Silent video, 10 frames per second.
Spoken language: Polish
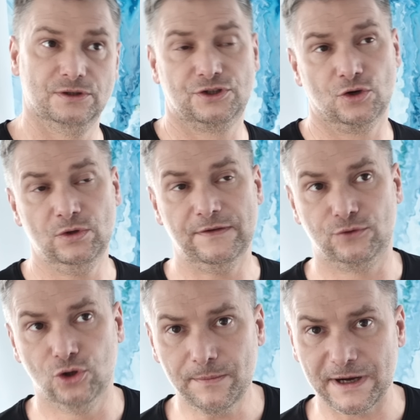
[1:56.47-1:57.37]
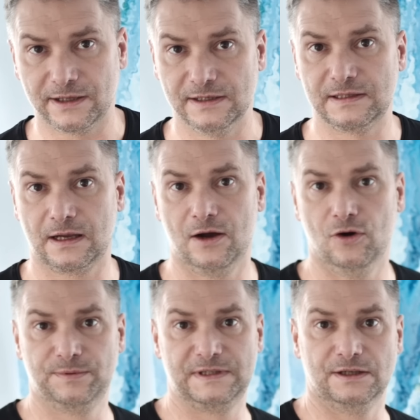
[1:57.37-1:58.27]
szczególnie w domach jest taka
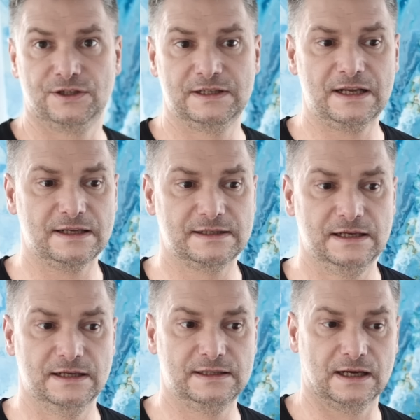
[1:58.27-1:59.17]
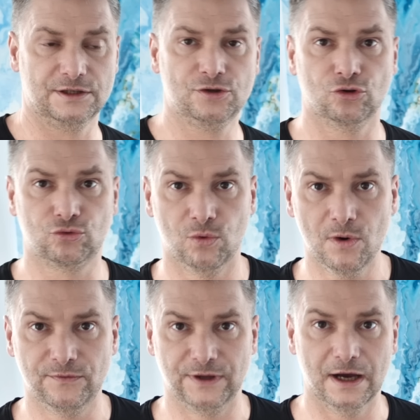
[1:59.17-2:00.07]
opcja, że zaraz jest jakaś
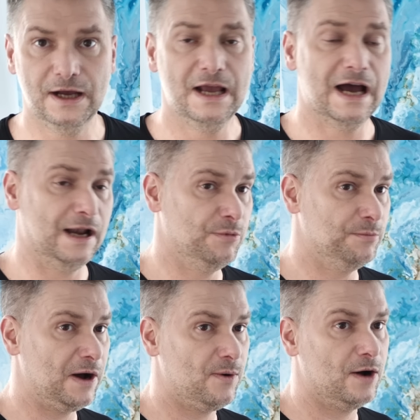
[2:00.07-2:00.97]
kotłownia albo mała